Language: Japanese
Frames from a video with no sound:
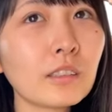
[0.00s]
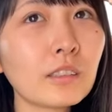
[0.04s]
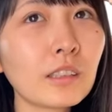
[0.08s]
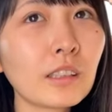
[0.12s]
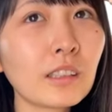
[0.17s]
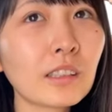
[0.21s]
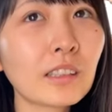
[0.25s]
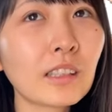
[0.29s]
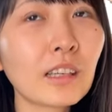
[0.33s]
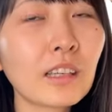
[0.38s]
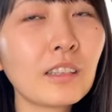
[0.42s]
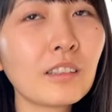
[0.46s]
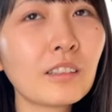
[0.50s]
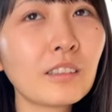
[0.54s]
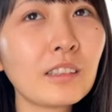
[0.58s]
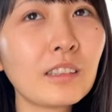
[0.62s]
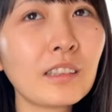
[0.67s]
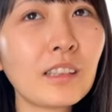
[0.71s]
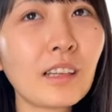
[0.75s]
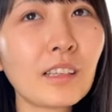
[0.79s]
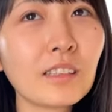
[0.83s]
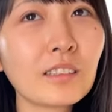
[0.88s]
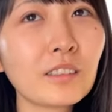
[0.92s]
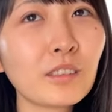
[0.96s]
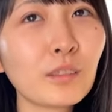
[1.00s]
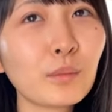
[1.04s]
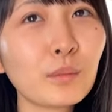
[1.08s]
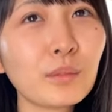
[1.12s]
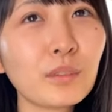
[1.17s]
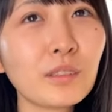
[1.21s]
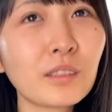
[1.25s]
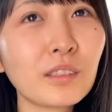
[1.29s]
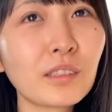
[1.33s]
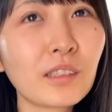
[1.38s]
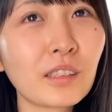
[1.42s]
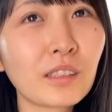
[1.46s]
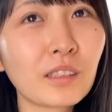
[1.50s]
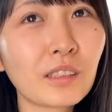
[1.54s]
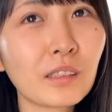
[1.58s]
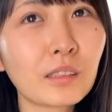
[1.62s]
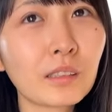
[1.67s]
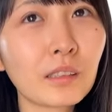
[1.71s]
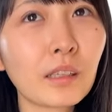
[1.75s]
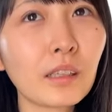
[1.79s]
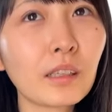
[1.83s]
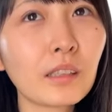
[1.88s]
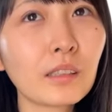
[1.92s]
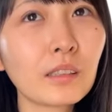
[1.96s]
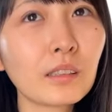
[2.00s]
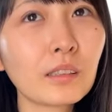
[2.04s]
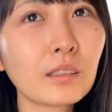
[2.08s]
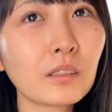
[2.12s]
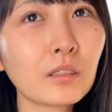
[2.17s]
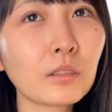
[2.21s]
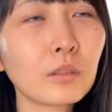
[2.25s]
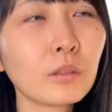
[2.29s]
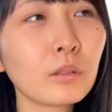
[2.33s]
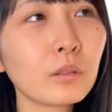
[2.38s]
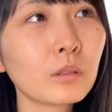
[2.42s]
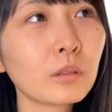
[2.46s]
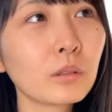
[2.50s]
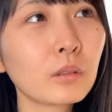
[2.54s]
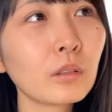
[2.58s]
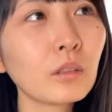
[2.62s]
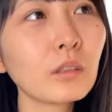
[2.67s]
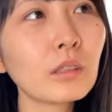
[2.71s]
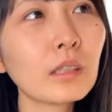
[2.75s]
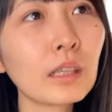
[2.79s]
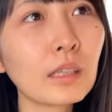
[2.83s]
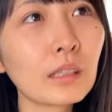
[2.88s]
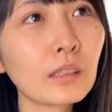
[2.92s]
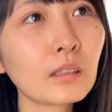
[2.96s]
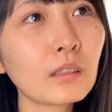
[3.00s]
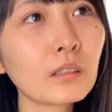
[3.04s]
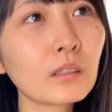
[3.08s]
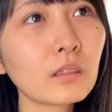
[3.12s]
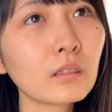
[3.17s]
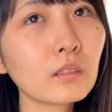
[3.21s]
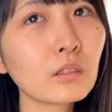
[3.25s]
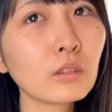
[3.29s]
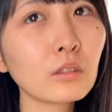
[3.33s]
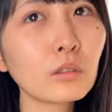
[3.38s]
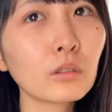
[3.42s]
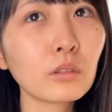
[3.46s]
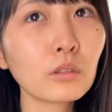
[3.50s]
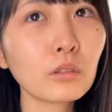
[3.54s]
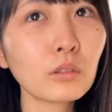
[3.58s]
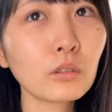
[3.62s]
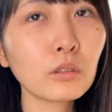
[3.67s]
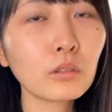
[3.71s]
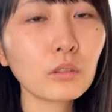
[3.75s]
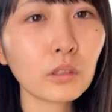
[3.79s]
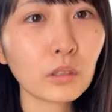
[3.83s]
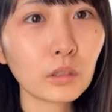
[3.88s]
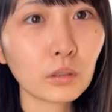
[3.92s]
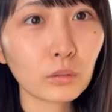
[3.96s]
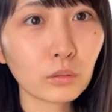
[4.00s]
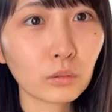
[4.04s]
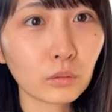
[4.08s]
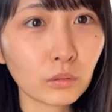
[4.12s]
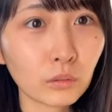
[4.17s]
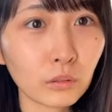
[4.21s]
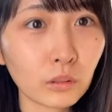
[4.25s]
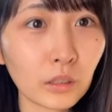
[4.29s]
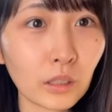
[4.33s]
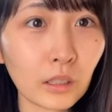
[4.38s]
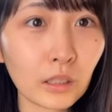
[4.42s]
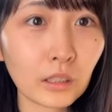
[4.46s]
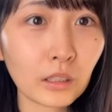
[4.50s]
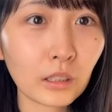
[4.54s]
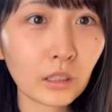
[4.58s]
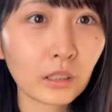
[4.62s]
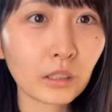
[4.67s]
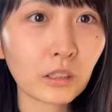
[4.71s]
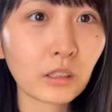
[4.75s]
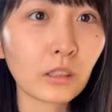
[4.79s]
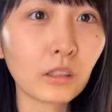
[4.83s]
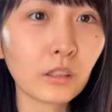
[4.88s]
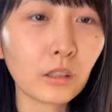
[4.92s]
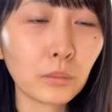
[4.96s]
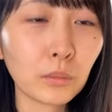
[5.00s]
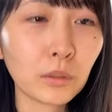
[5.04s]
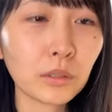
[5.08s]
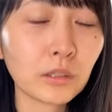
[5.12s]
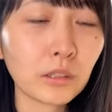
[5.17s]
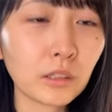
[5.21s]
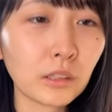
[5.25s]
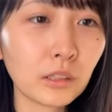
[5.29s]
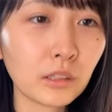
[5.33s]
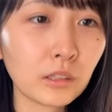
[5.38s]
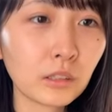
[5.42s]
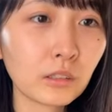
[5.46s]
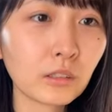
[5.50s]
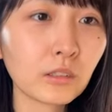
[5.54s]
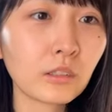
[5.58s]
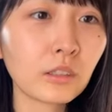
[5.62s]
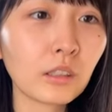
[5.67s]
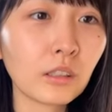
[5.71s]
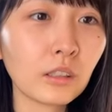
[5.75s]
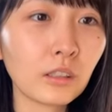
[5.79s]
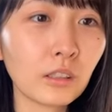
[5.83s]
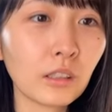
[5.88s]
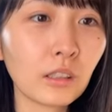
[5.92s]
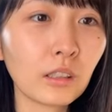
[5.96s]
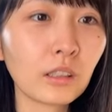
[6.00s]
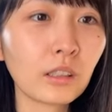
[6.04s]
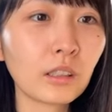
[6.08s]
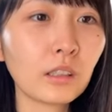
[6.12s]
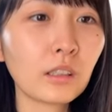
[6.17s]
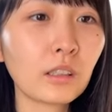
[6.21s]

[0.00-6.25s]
前回より大丈夫って言っててそう去年ちょうど去年のこのぐらいやってたよねマチリンそうだよね